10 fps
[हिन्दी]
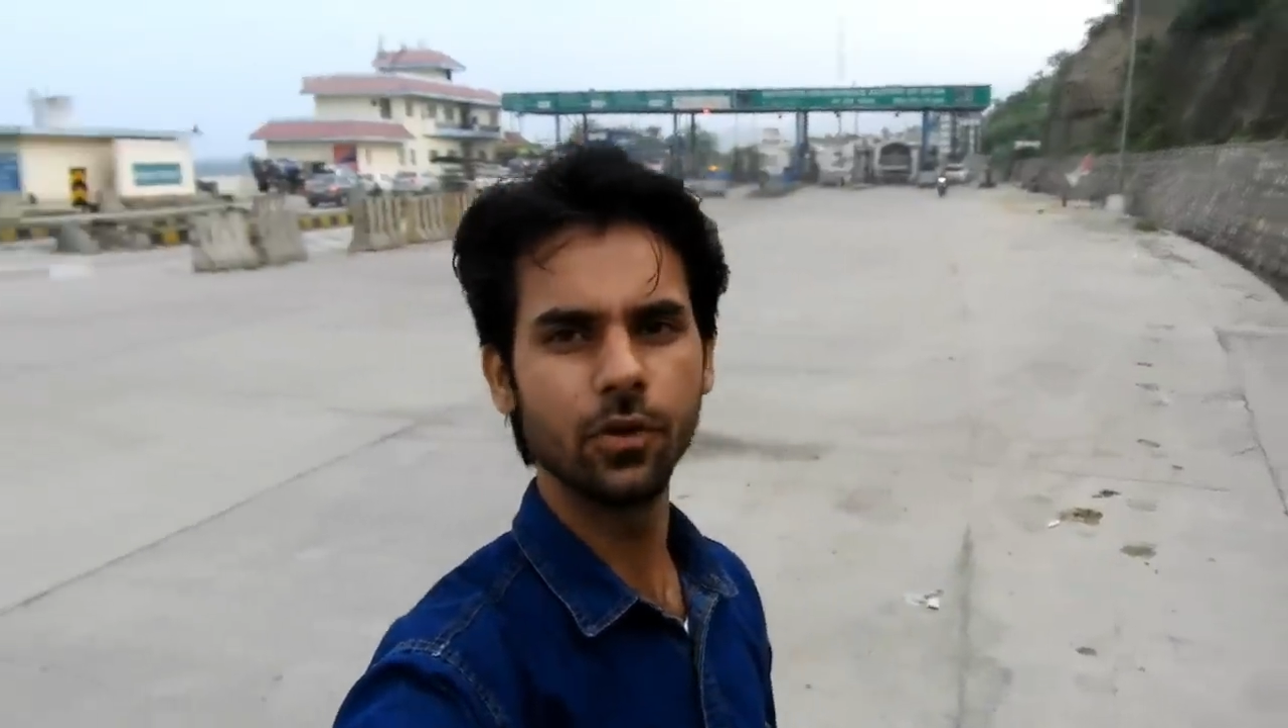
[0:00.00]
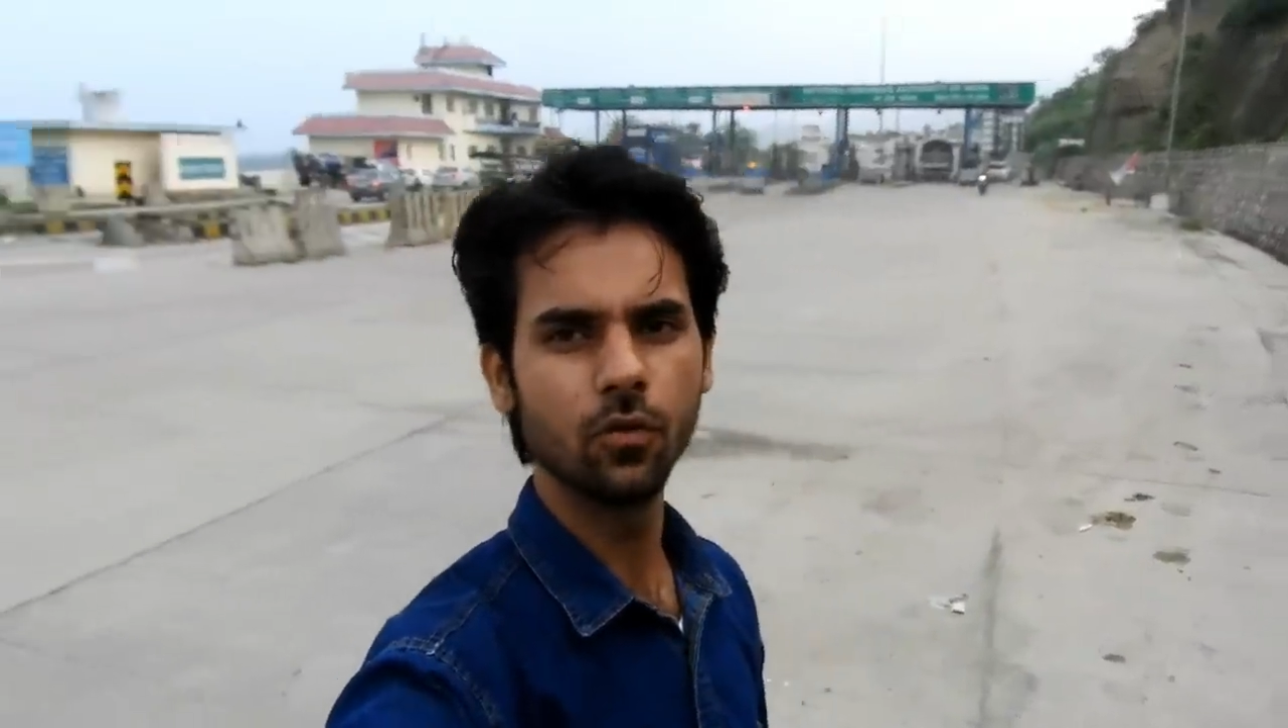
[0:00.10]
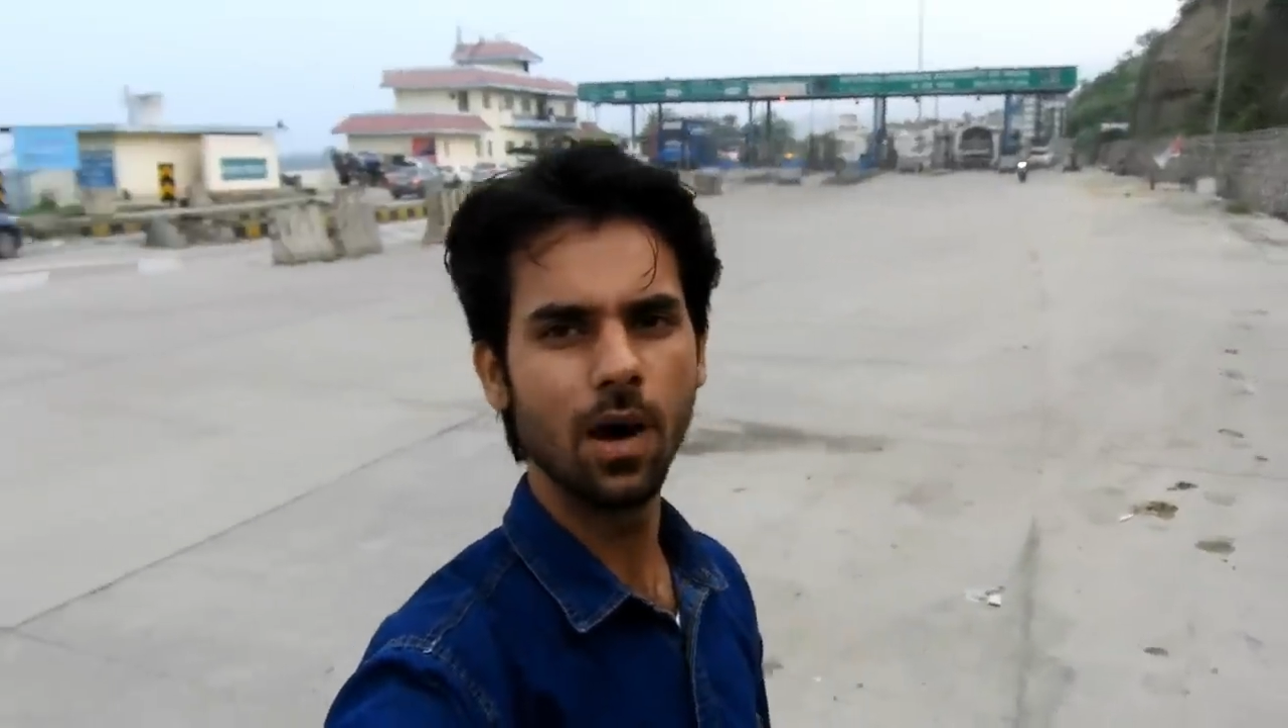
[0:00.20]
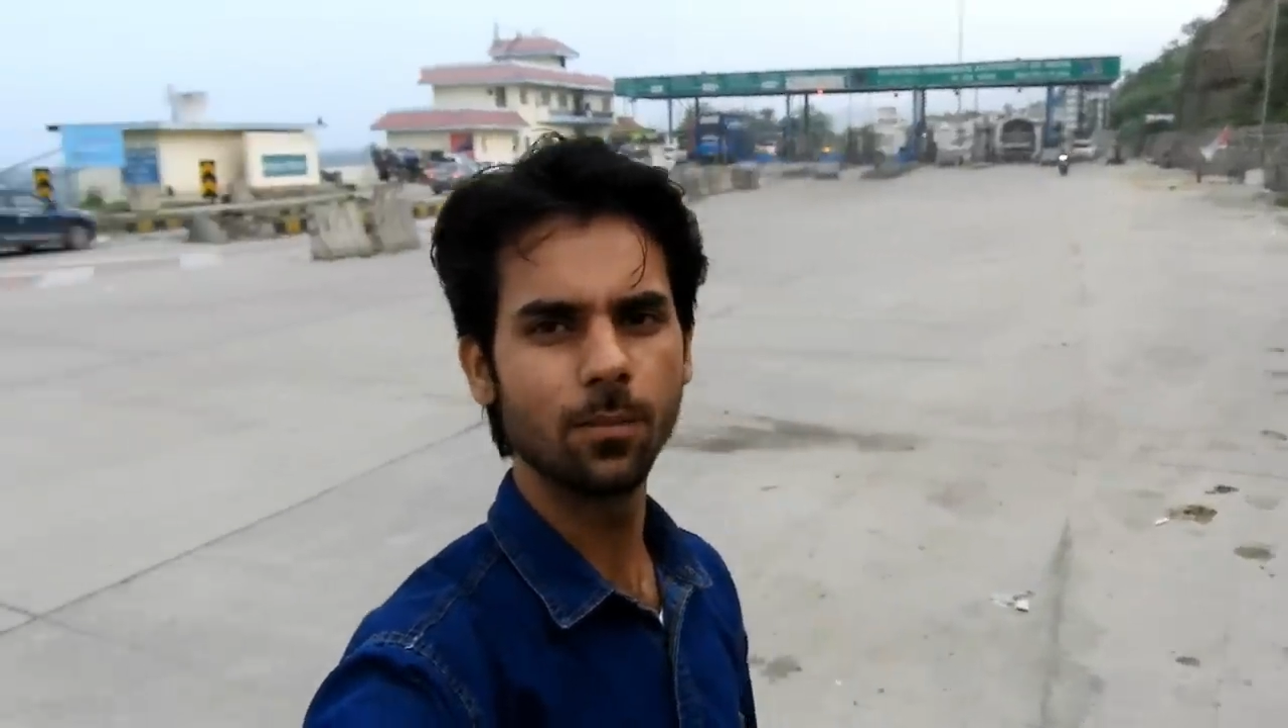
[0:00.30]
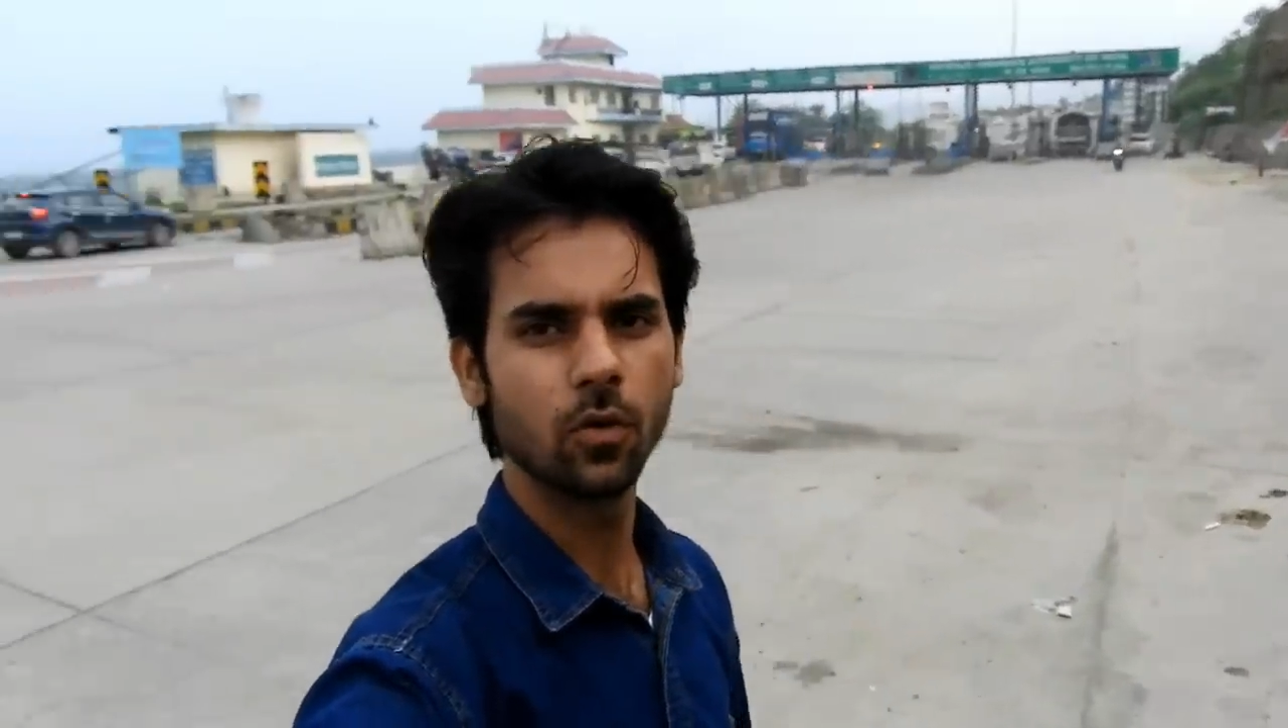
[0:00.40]

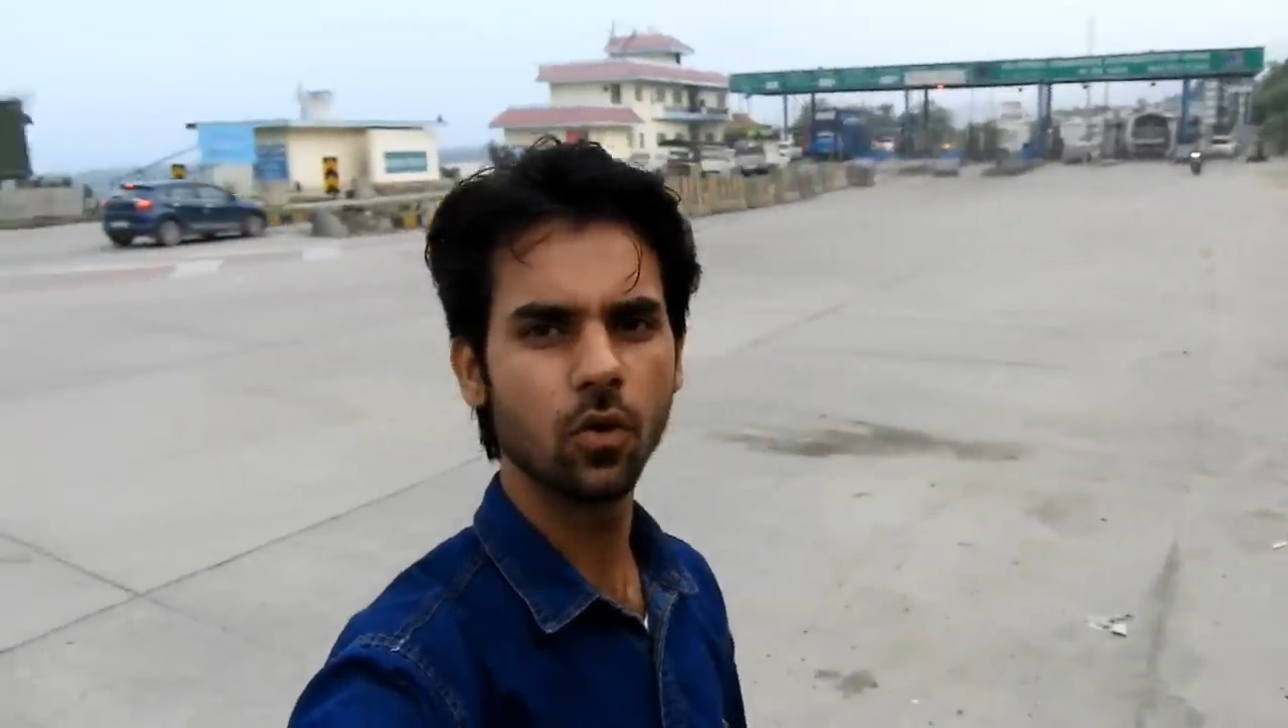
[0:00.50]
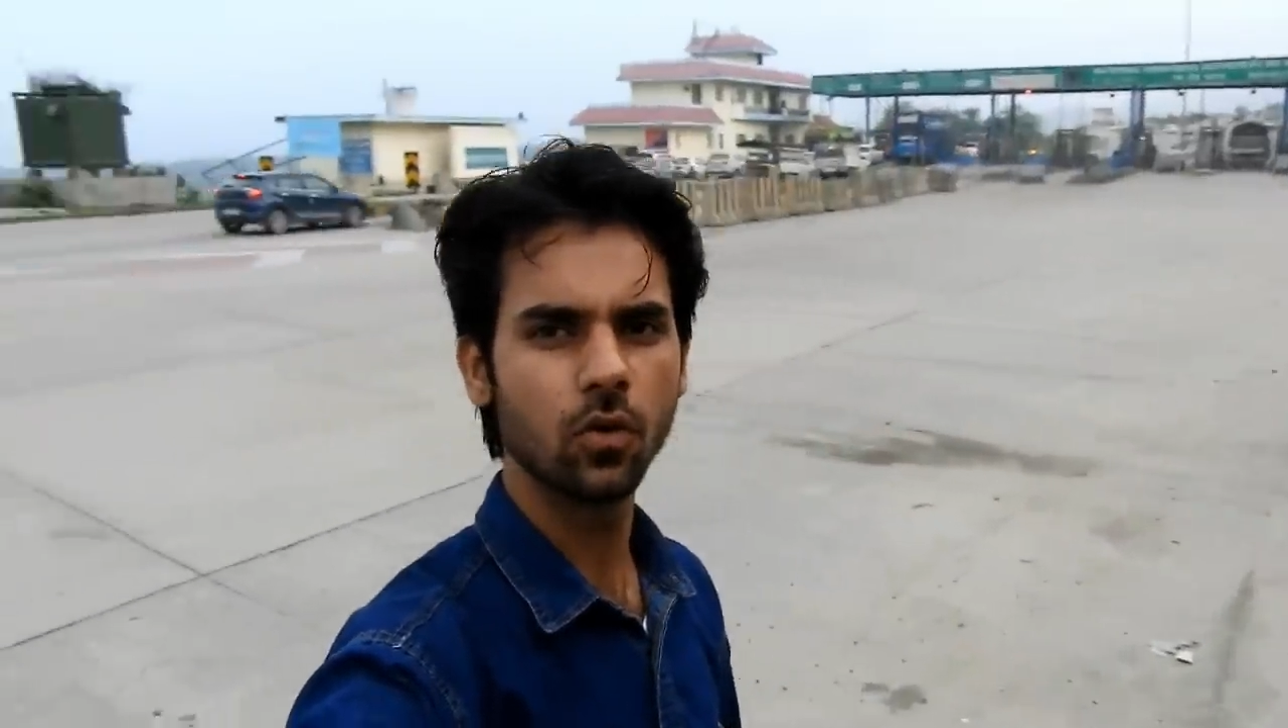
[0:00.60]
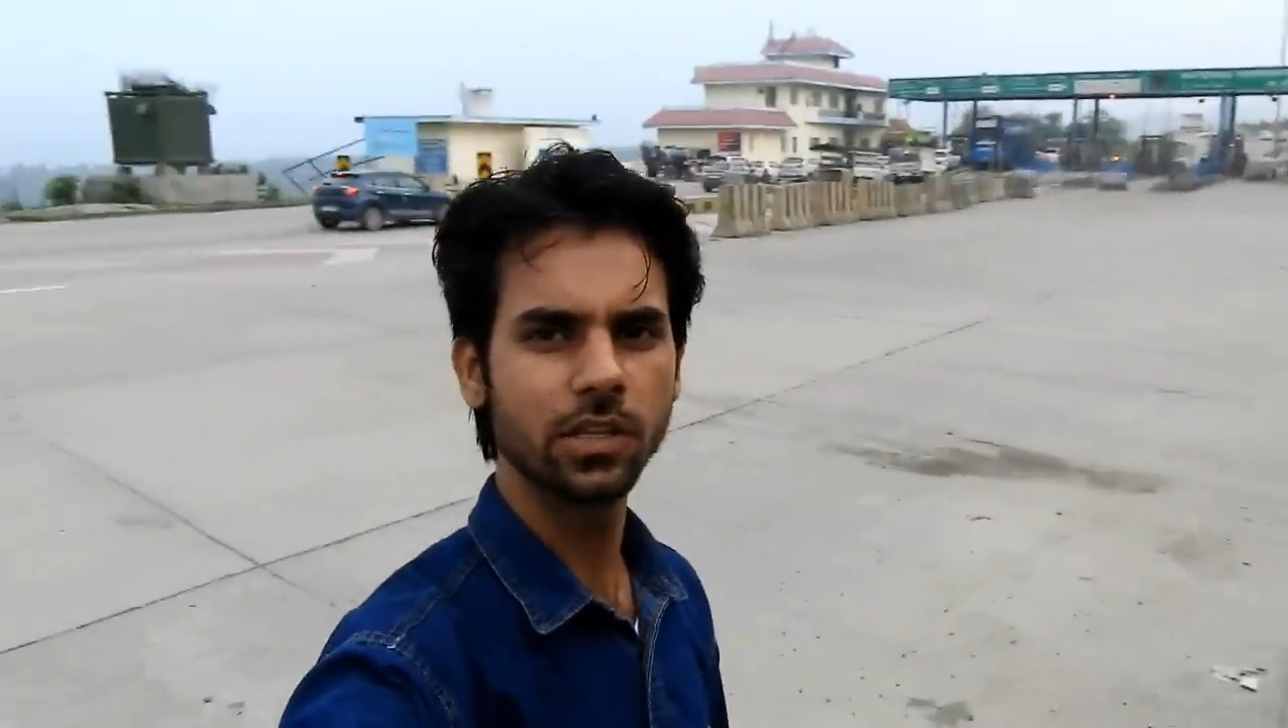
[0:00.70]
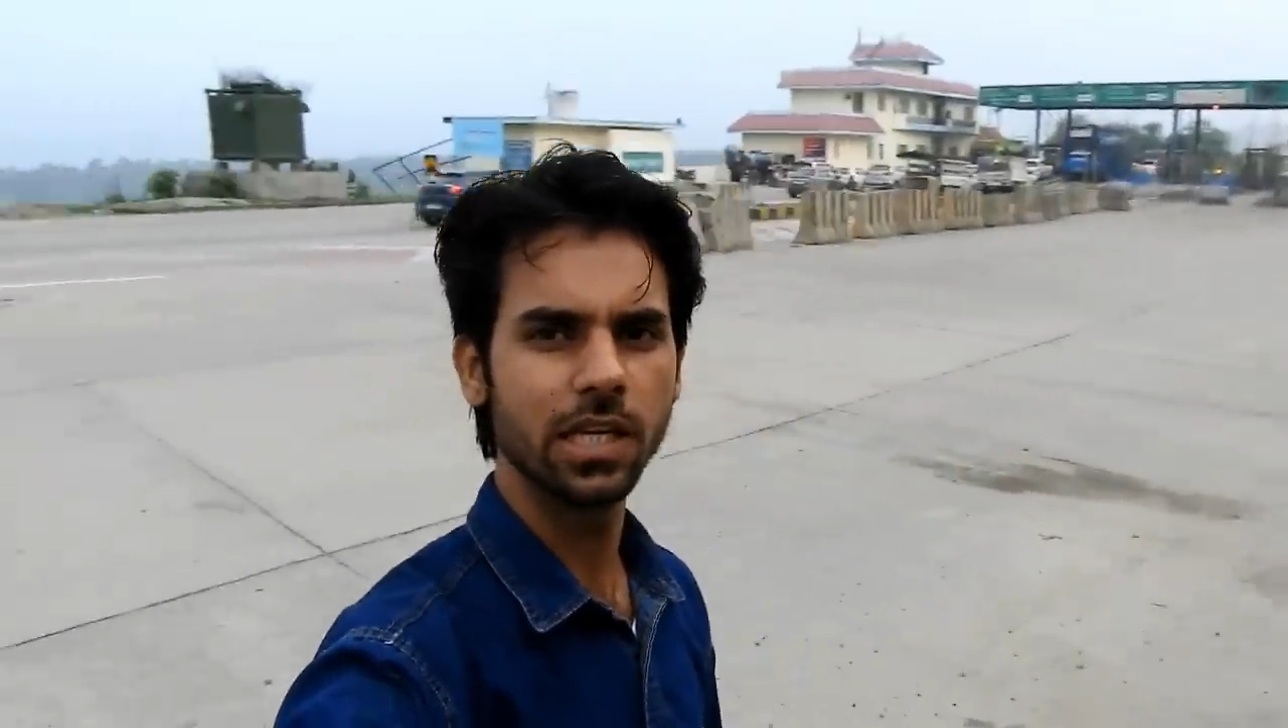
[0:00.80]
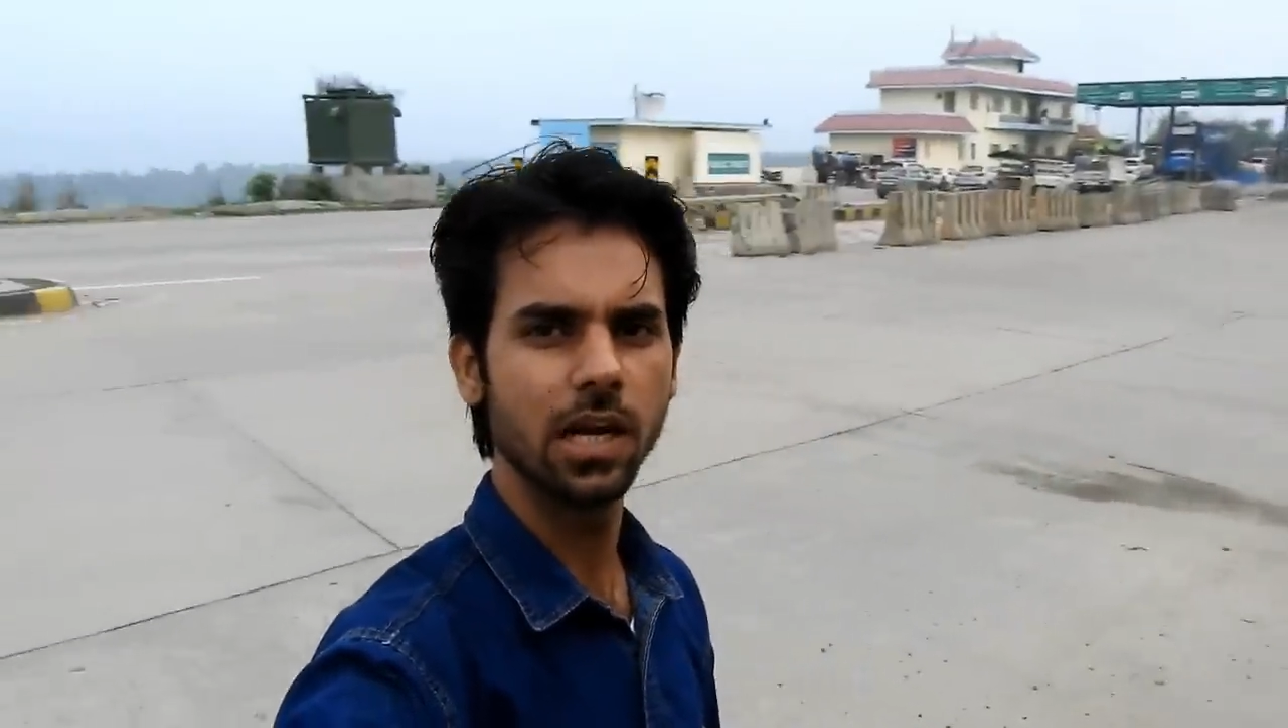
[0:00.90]
व्यू आप लोगों को